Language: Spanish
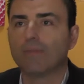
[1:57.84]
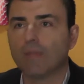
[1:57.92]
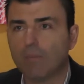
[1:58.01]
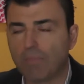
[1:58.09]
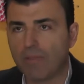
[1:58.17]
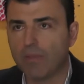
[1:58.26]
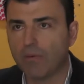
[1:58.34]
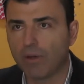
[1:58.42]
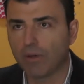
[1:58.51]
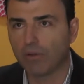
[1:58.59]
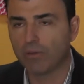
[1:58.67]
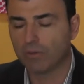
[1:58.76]
del plan de
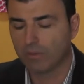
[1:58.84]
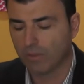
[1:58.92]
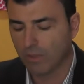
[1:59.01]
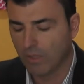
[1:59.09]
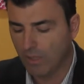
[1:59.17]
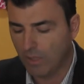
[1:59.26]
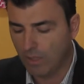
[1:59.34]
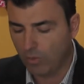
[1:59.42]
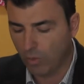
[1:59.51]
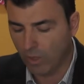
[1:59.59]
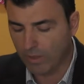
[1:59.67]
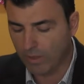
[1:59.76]
barrio. Y
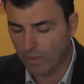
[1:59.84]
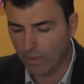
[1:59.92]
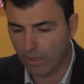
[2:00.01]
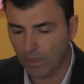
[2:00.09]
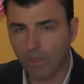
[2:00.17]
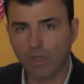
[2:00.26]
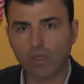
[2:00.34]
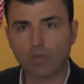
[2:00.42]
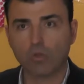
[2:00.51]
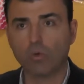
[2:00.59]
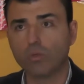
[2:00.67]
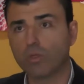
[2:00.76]
durante
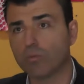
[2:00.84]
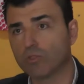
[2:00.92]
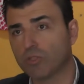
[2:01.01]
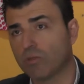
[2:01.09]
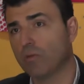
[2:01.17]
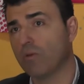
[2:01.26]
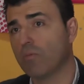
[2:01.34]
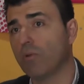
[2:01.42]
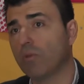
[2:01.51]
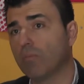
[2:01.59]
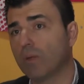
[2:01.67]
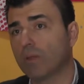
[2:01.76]
estos últimos años
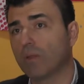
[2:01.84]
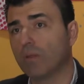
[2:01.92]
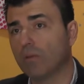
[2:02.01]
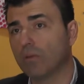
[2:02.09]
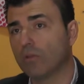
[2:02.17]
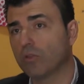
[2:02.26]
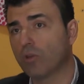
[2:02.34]
hemos invertido en